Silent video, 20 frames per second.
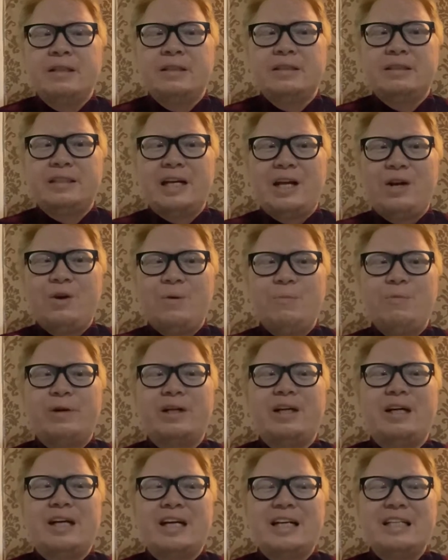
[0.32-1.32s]
Shalom
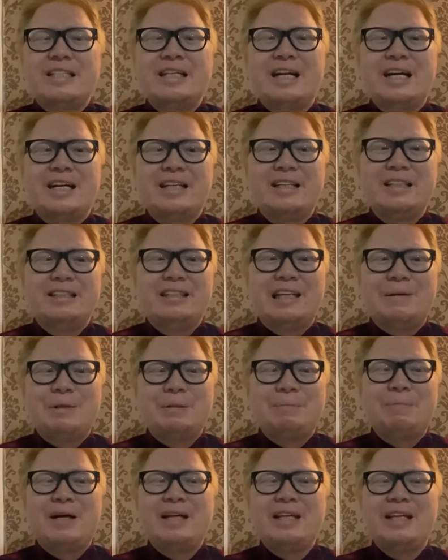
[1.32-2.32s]
warga kerajaan,
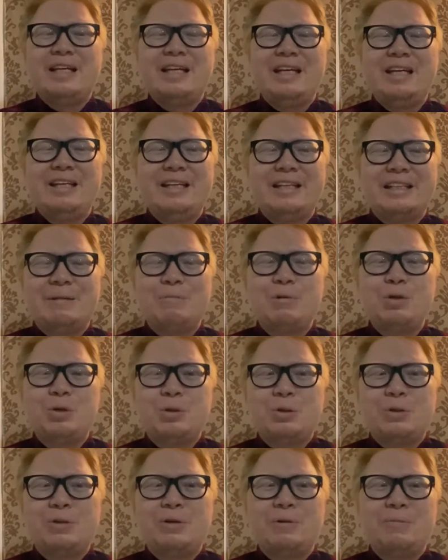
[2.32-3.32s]
selamat pagi. Kita
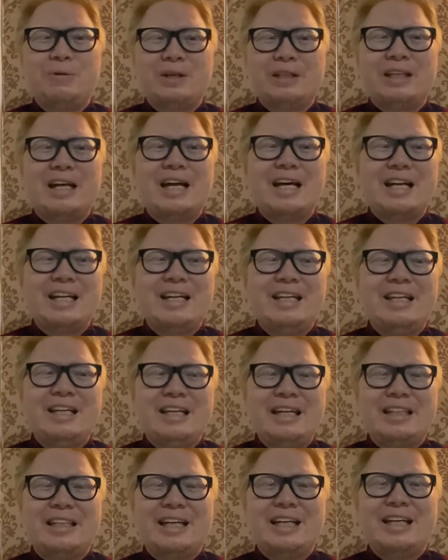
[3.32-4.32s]
bersyukur buat hari ini
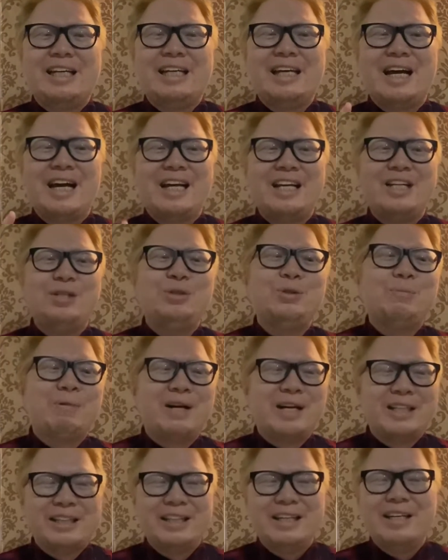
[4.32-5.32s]
kita ada di hari
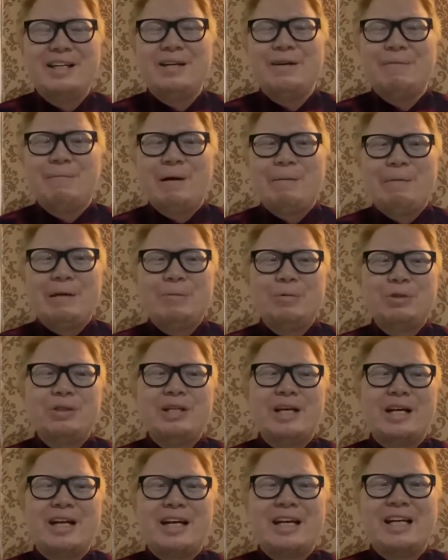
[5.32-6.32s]
Jumat. Bapak Ibu
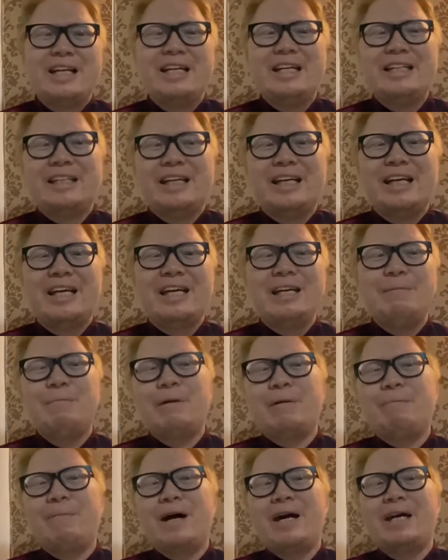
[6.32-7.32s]
Saudara, hari ini saya ingin
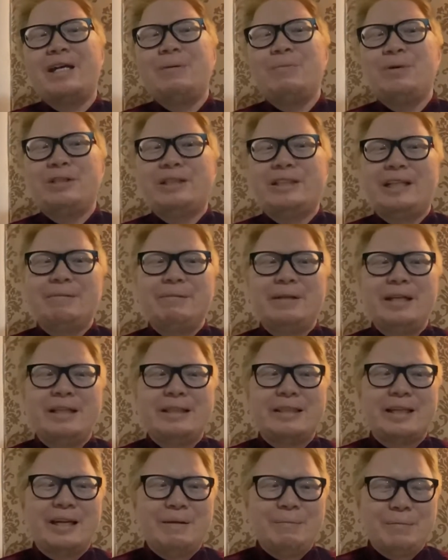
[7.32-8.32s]
berbagi buat setiap
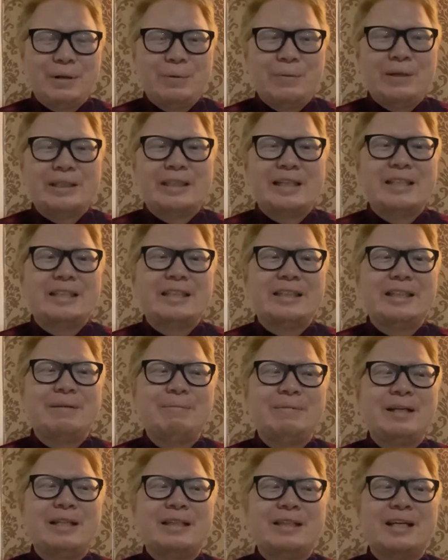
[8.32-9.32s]
kita, menguatkan setiap
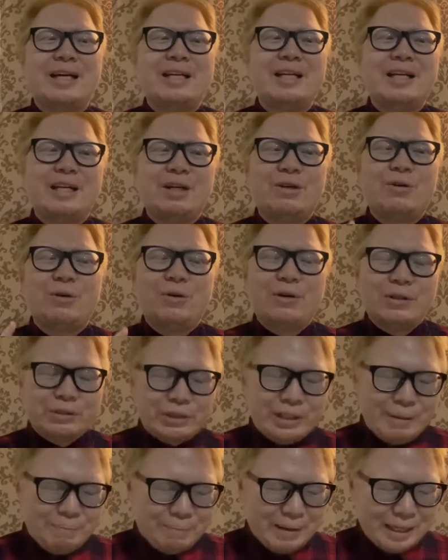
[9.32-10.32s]
kita dari
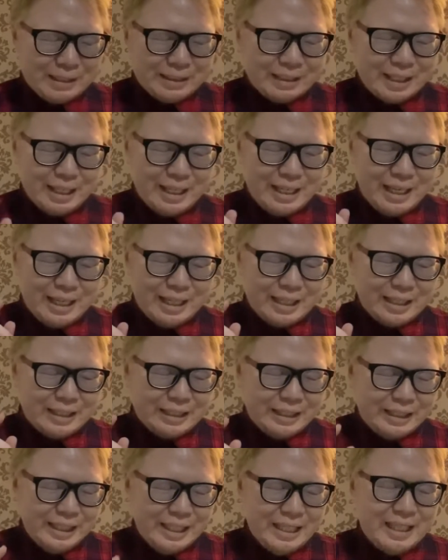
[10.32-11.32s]
Kolose pasal yang
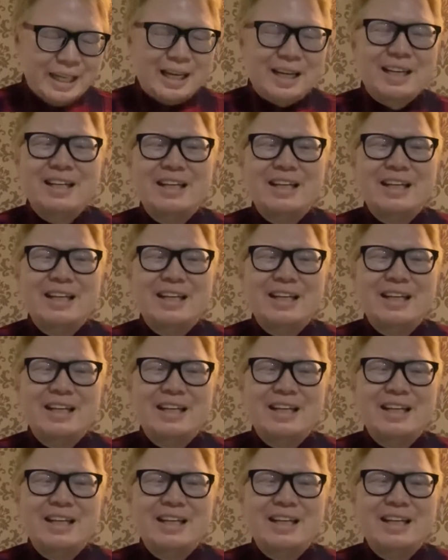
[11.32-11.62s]
ketiga.